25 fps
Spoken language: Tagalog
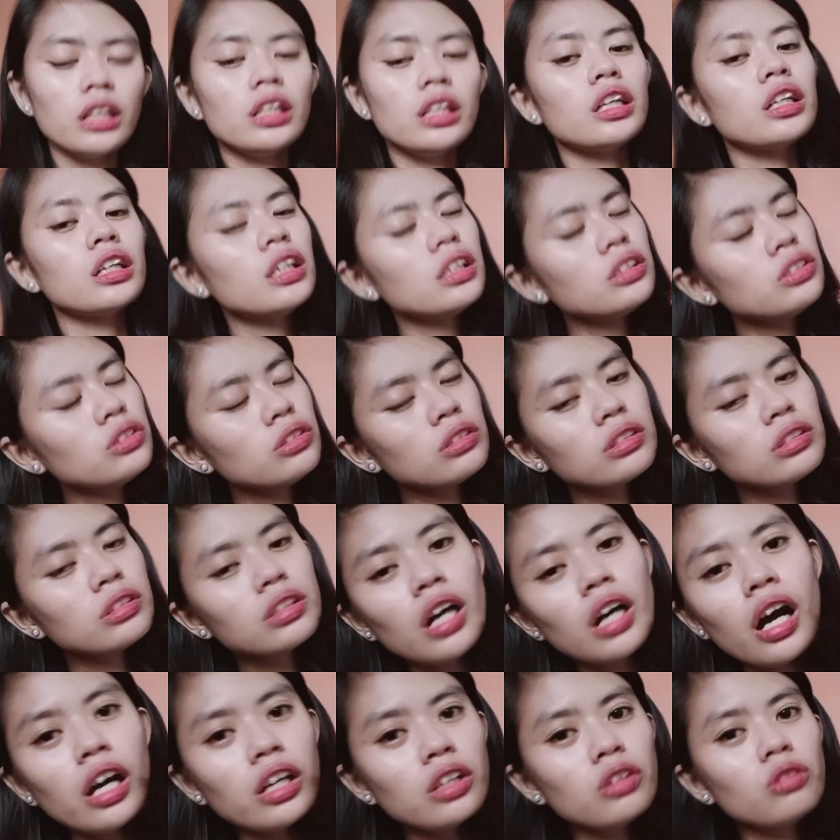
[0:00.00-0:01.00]
Kay daghan jud
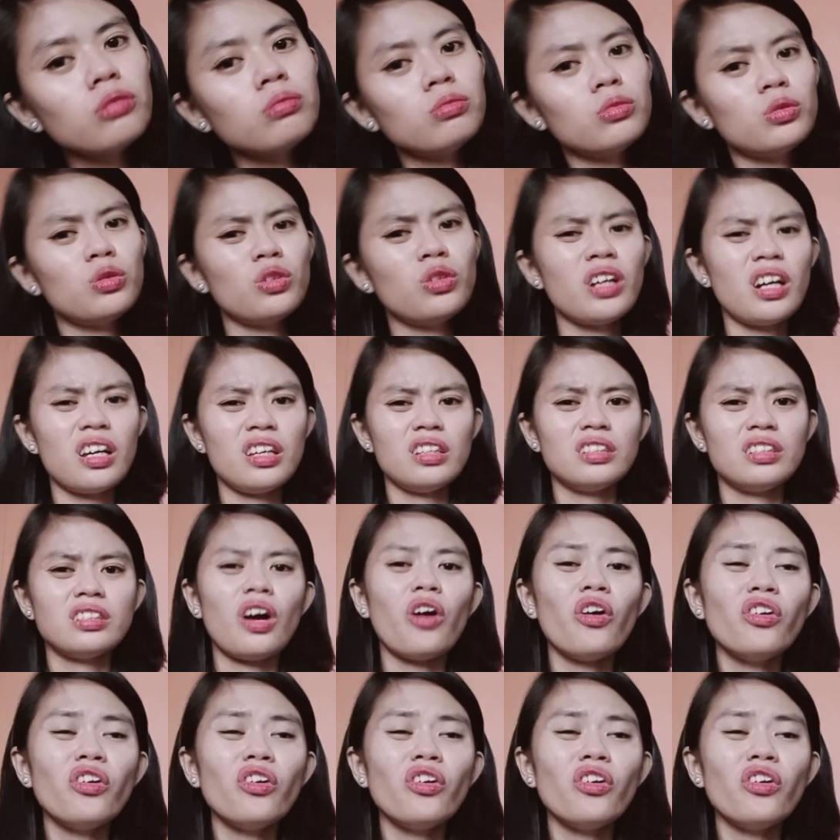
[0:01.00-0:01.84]
kaayo mo guys.